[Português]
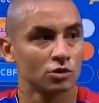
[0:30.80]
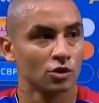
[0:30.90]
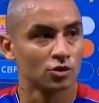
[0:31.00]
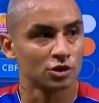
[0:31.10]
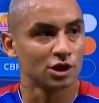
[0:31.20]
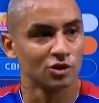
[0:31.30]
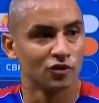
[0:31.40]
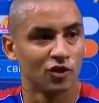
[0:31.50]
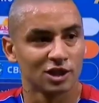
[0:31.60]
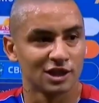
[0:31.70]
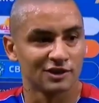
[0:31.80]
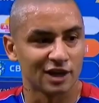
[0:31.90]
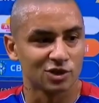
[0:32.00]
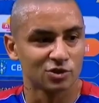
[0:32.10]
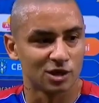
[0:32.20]
Todo torcedor do Fortaleza
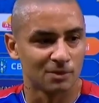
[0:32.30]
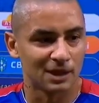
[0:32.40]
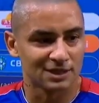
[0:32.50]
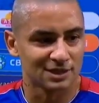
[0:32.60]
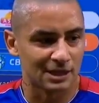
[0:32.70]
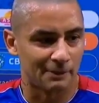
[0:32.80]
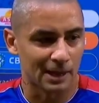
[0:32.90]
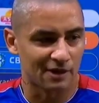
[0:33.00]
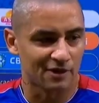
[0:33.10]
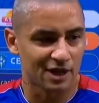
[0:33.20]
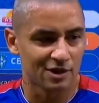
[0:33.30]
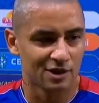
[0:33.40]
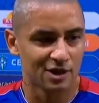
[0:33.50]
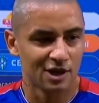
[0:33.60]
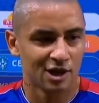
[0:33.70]
está escutando bastante essa palavra aí que
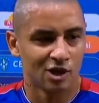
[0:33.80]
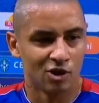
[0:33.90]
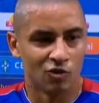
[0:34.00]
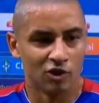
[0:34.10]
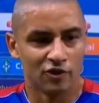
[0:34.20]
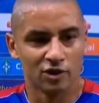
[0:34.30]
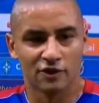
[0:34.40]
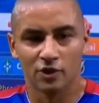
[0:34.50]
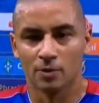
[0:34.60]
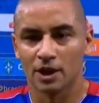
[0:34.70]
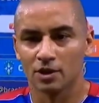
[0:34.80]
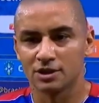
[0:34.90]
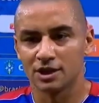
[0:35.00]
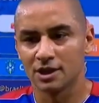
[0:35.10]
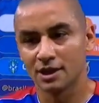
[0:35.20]
o Voivoda falou para
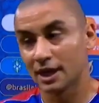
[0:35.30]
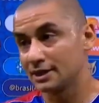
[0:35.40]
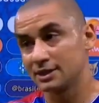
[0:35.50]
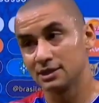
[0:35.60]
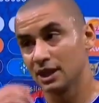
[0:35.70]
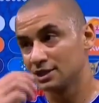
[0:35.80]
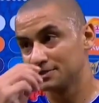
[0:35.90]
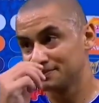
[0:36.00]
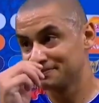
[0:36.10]
nós, né? Que é a intensidade.